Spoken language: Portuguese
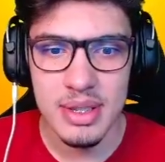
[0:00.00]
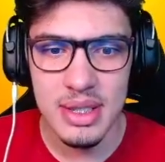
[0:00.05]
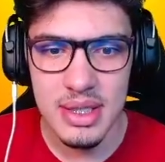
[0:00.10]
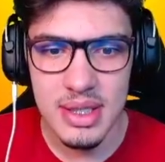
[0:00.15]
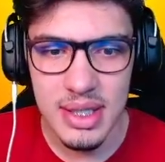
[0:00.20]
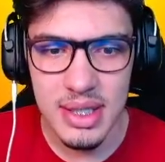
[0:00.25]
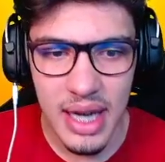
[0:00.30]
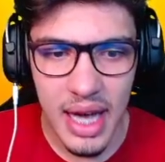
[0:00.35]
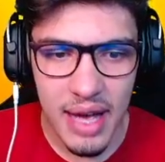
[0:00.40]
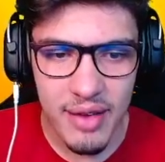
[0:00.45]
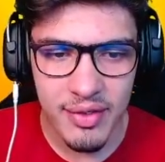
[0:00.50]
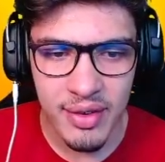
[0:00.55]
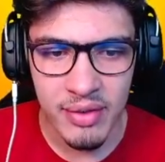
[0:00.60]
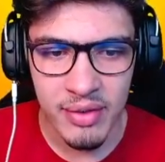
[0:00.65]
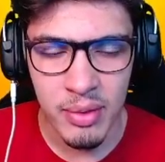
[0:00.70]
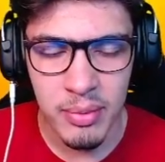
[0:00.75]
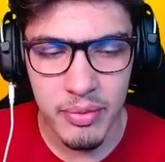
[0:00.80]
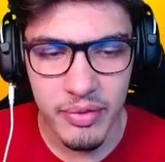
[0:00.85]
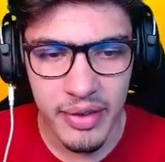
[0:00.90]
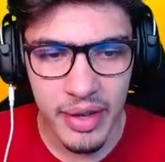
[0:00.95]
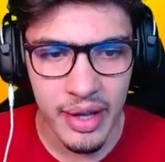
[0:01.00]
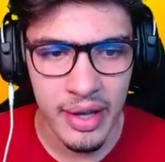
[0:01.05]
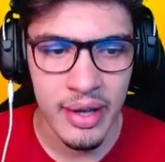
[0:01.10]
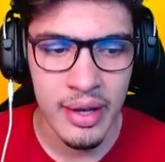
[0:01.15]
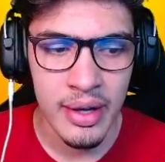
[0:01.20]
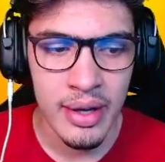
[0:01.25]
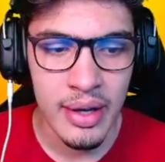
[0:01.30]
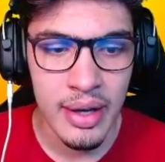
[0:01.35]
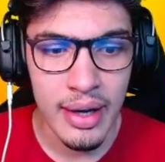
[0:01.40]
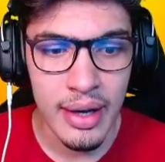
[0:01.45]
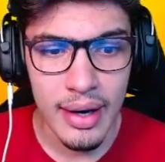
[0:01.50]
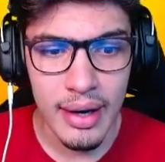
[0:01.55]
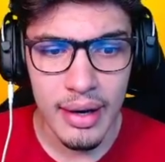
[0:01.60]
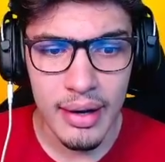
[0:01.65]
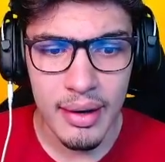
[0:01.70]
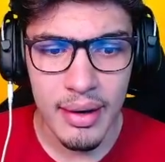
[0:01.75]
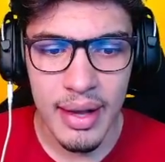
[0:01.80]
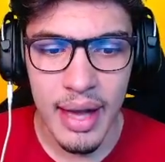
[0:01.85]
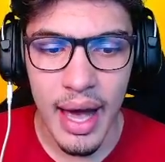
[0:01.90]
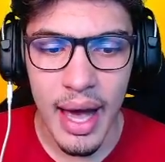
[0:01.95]
inscreve, vamos ver.
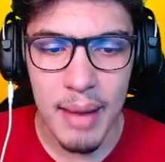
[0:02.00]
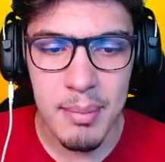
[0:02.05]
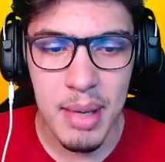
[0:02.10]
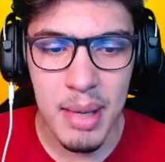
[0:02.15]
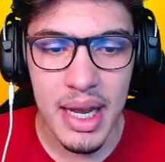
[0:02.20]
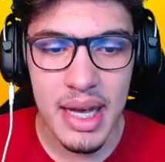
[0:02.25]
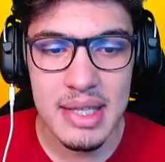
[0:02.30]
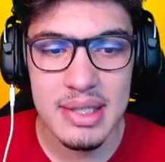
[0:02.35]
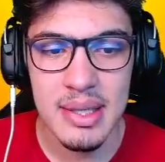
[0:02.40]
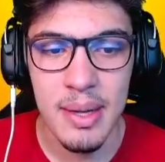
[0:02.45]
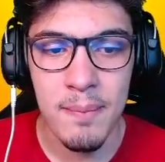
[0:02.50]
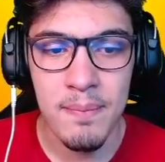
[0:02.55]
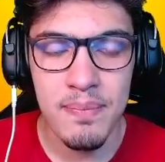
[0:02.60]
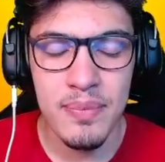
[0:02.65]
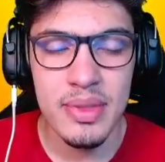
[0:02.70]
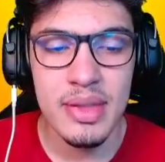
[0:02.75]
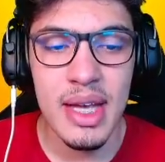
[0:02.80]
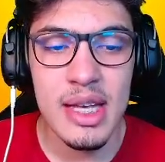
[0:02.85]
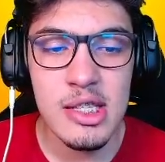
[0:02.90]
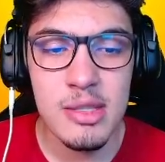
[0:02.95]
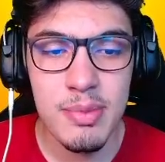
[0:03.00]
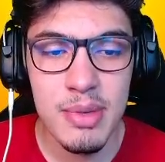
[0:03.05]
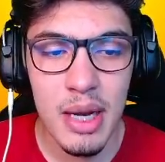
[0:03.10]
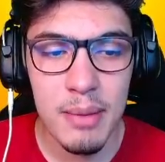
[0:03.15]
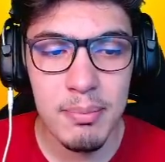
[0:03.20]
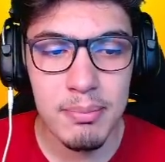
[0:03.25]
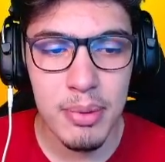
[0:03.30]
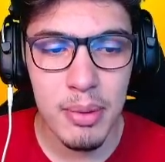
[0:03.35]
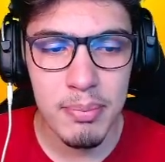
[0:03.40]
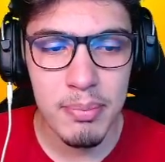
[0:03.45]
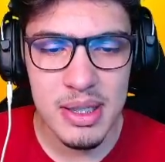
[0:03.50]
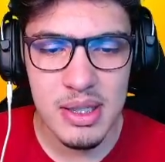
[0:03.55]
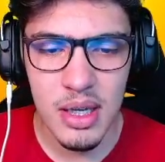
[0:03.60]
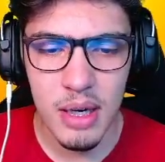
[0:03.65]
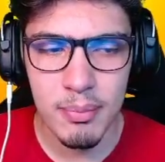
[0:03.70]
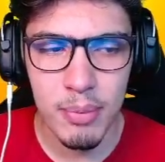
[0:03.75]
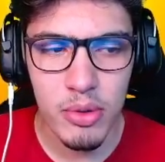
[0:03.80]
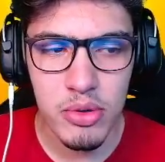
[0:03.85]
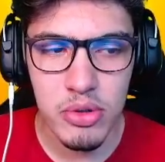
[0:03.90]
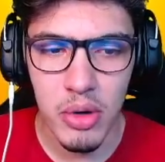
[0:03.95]
Ai, beleza. Tá subindo, a, passando a
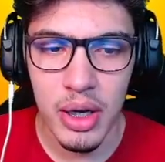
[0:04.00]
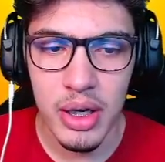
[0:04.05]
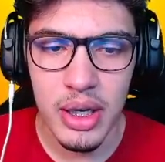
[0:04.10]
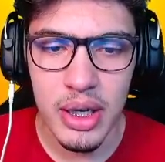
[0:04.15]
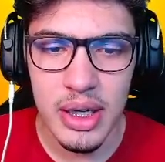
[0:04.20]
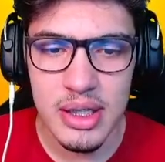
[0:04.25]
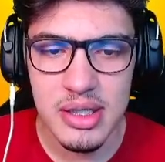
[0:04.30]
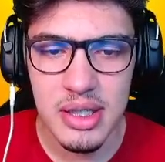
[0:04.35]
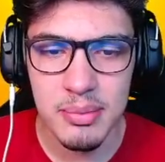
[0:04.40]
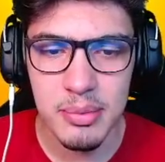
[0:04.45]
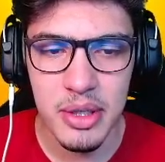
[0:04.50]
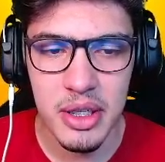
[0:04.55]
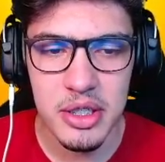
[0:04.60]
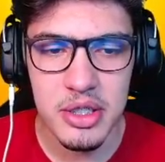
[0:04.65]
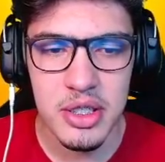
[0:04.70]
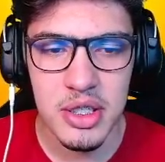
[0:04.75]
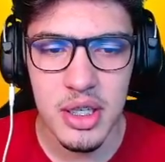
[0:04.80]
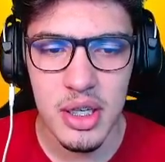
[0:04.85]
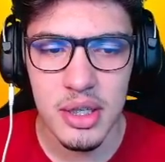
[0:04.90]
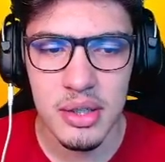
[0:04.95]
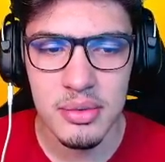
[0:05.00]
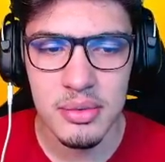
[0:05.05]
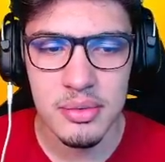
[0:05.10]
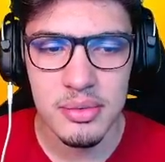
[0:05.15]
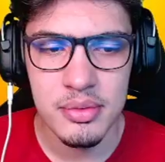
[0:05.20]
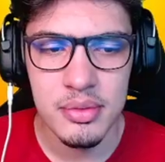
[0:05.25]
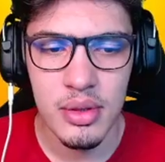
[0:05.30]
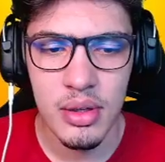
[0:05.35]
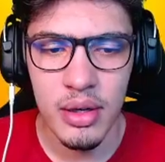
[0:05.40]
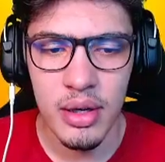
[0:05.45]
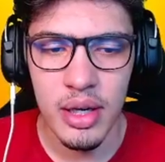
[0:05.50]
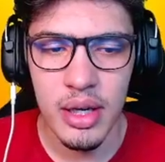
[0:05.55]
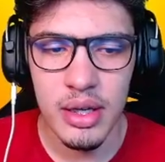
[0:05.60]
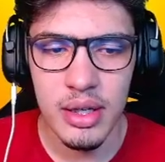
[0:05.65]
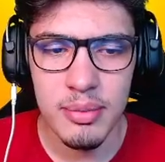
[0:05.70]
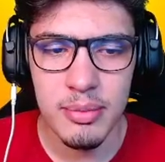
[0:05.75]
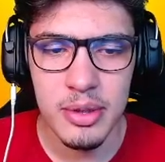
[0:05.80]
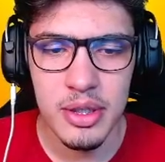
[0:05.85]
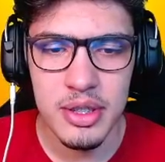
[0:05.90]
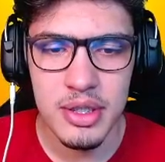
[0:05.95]
ponte. Olha que casinha bonitinha. Olha
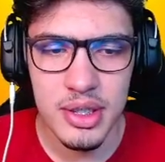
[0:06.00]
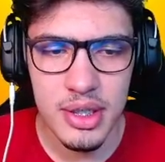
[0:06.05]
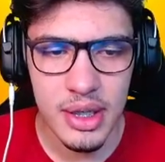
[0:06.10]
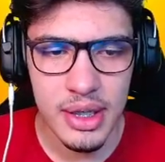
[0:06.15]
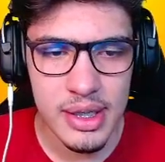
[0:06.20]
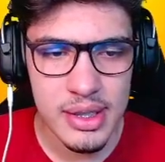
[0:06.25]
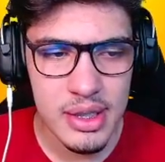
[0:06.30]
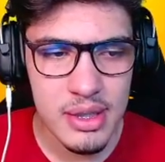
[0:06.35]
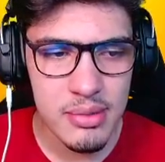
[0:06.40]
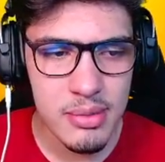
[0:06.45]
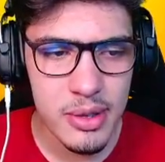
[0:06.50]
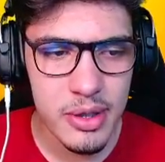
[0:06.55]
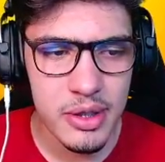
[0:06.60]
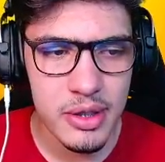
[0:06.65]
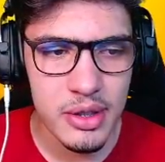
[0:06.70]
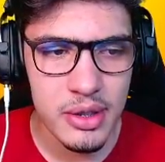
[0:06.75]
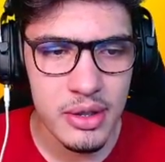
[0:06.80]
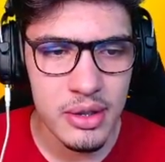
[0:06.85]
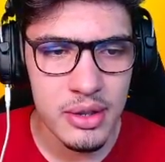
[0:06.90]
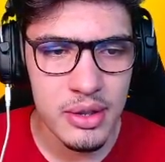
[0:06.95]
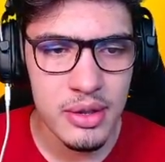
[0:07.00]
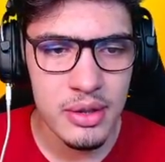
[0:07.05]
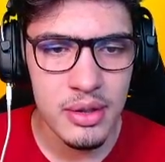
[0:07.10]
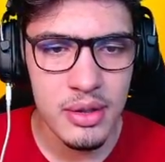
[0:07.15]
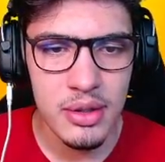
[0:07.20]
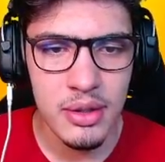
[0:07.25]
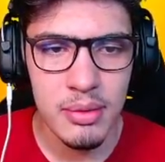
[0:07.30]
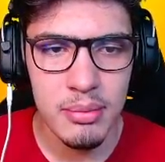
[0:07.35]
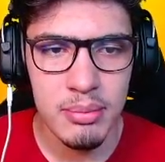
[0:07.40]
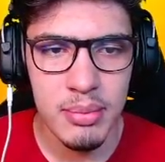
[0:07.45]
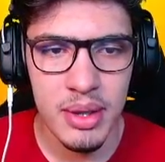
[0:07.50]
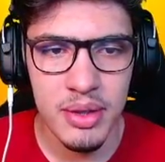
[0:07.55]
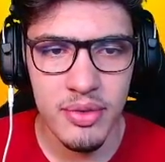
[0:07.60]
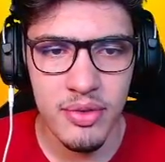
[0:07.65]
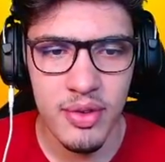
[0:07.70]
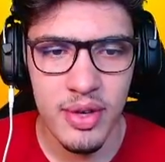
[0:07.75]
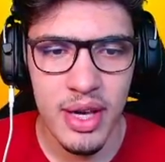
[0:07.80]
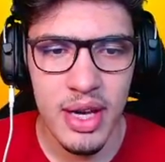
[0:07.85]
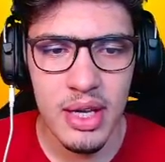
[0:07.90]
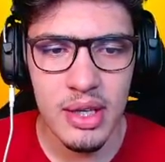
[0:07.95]
que bonitinha, a casinha é bonita. Bem
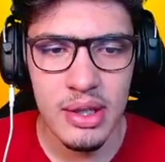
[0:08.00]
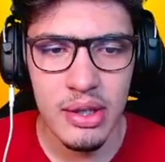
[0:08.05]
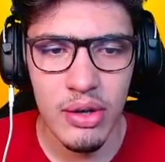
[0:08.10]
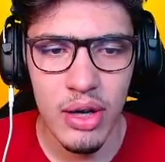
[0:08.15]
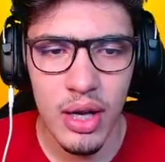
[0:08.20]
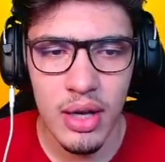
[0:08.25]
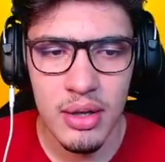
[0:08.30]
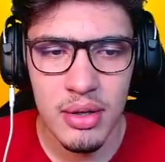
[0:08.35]
feita, ó.